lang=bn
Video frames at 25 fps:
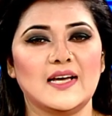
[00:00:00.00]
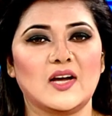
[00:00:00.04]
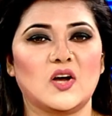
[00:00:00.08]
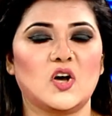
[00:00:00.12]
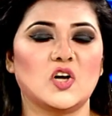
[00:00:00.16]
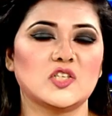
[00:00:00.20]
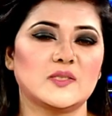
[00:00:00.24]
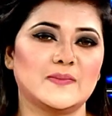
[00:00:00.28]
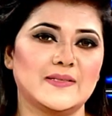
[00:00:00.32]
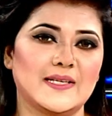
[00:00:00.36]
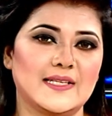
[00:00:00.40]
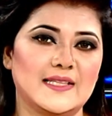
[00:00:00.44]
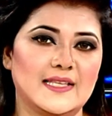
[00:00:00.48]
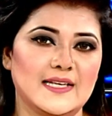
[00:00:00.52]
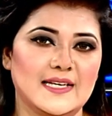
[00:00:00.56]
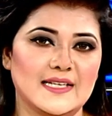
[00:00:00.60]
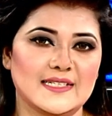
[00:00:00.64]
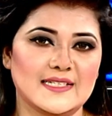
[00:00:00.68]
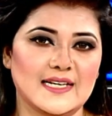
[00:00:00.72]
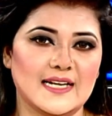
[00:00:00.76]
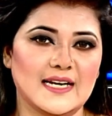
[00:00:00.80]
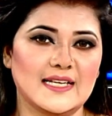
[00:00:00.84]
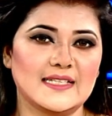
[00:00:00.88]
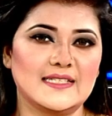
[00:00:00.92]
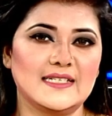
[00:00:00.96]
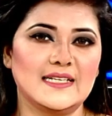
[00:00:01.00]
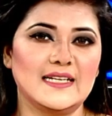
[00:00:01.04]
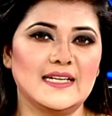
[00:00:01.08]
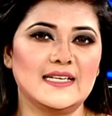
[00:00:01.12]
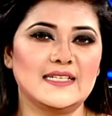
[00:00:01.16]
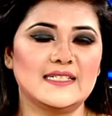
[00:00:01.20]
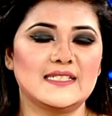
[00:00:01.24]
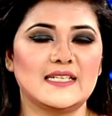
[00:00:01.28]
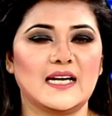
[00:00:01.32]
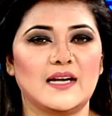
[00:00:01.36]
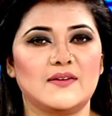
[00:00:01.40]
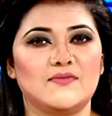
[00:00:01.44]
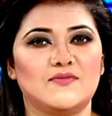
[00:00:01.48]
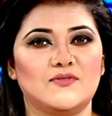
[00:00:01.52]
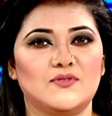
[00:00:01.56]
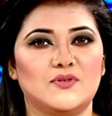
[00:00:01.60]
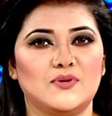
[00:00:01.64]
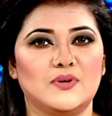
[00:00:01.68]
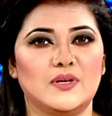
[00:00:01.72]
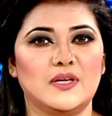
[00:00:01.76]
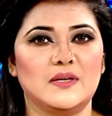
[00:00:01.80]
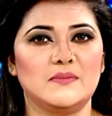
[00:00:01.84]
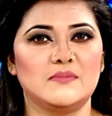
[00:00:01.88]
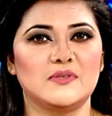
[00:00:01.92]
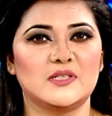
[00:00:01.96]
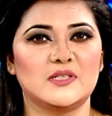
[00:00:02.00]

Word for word: কক্সবাজার থেকে জানাচ্ছিলেন সাইফুর রহিম